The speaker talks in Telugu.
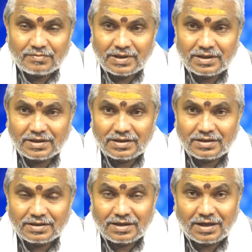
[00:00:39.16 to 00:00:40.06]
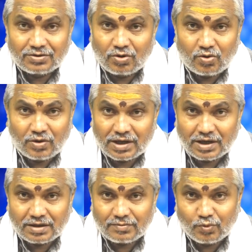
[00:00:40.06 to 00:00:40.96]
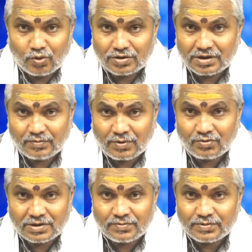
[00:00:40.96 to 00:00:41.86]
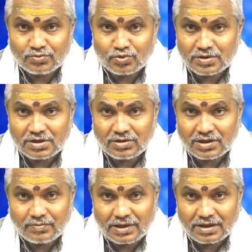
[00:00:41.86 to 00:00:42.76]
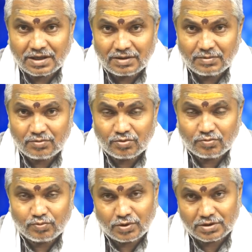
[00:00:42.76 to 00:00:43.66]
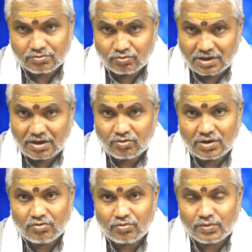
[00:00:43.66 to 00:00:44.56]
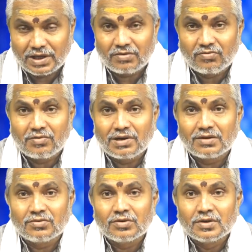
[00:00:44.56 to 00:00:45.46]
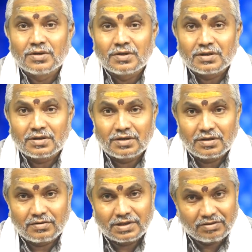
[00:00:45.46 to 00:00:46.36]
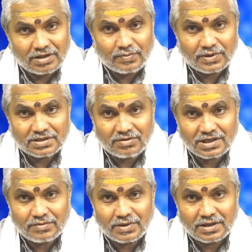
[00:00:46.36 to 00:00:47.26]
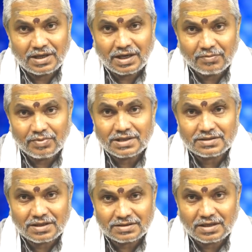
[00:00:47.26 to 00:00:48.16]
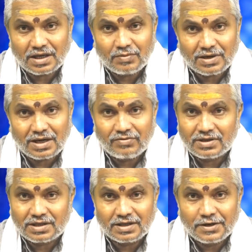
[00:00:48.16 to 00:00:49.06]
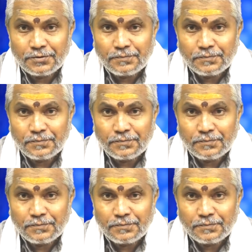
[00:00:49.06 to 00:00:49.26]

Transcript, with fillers: మరి అందులో కూడా ముహూర్త దర్పణం ఉందని చెప్పి చూసిచ్చే వాళ్ళకి పక్కన అరే బాబు పోనిచ్చి ఉందనుకున్న ఉపనయనం వివాహం దేవతా ప్రతిష్ట వరకు చెప్పాడు కదా అన్నప్రాసన నామకరణ వీటికి